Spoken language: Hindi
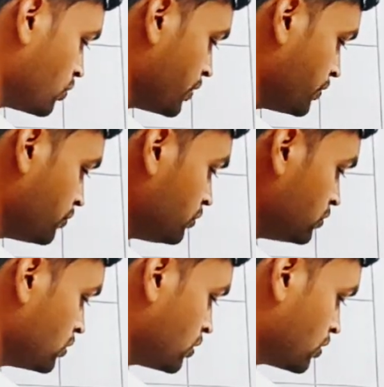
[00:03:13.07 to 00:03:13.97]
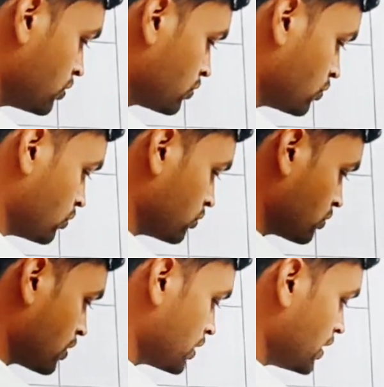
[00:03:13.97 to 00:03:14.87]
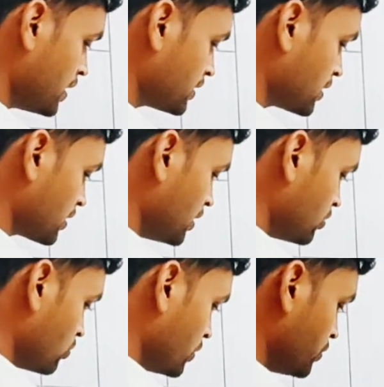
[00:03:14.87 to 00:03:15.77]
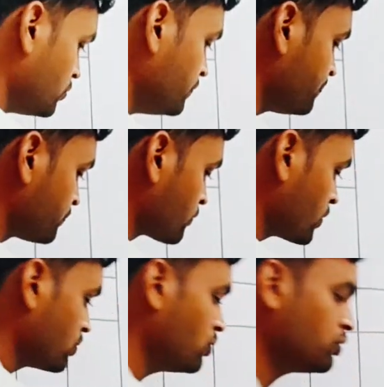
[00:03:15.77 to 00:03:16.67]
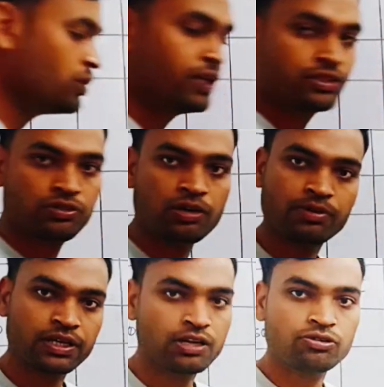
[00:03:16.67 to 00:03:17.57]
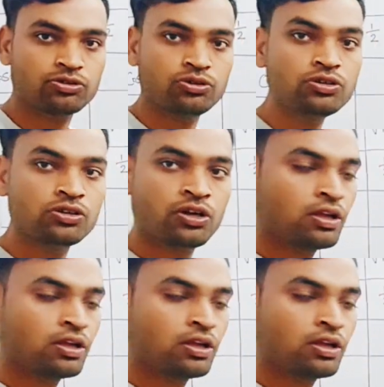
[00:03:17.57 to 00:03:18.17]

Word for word: हूँ दो इंटू दो कितना लिख सकते हैं दो इंटू दो तो एक जोड़ा बनेगा और दो